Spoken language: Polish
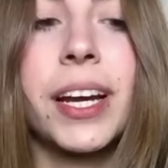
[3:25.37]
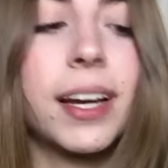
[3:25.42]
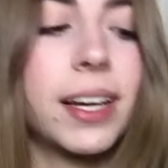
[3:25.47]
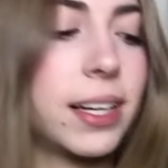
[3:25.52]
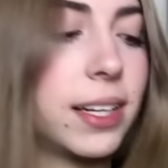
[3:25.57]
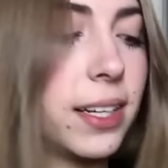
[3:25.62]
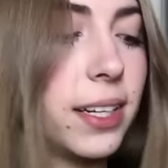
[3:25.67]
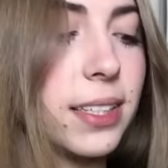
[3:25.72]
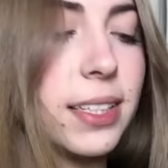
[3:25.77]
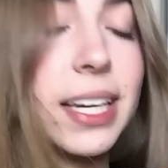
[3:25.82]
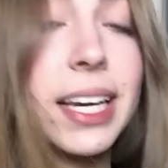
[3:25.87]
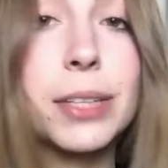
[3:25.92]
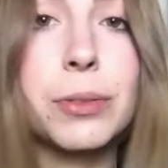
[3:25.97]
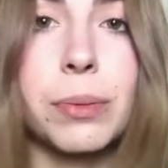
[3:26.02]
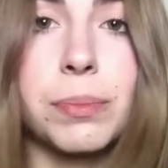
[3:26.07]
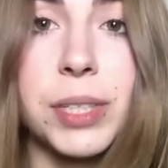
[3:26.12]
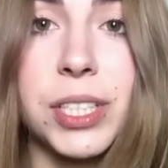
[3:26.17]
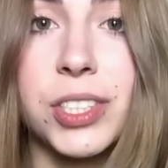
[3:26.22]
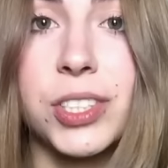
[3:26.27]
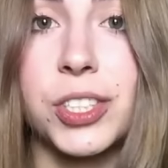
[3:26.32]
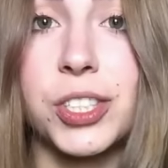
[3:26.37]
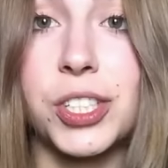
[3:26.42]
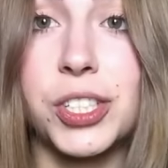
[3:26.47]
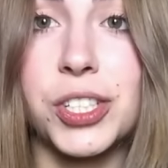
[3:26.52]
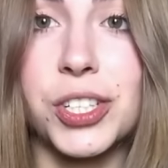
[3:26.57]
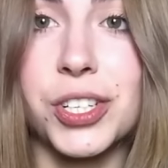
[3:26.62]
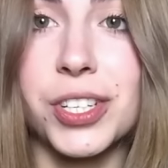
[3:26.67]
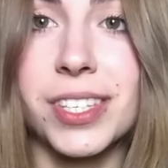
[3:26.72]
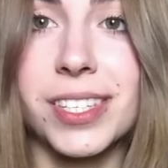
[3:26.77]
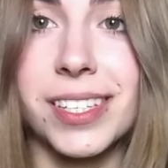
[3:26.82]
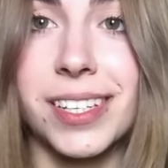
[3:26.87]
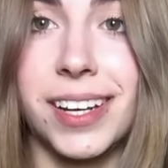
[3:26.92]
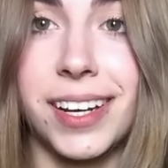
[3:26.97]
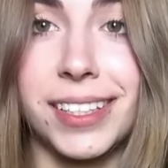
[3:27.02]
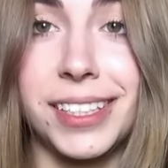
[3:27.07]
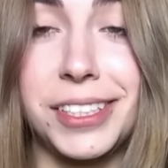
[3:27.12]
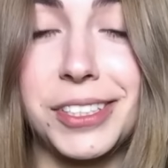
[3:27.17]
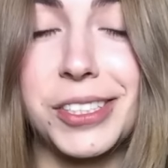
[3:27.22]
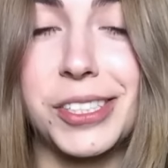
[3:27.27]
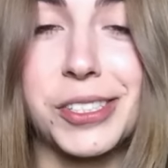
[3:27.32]
E, nie jadłam nigdy ciecierzycy
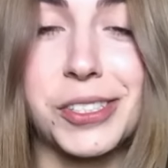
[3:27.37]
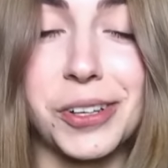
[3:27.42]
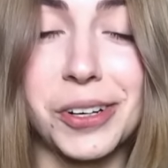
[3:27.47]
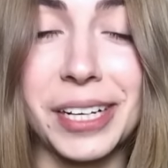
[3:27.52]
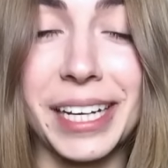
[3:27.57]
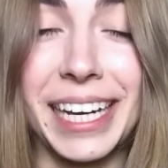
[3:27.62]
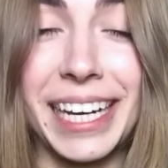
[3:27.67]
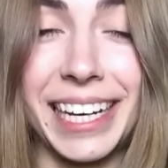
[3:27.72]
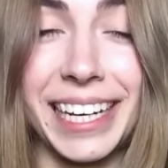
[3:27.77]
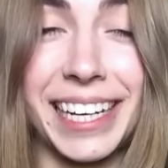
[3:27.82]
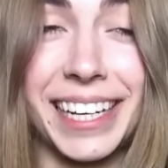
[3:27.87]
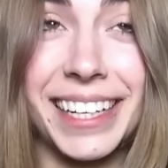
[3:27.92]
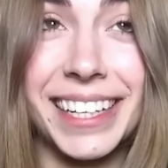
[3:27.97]
ani cieciorki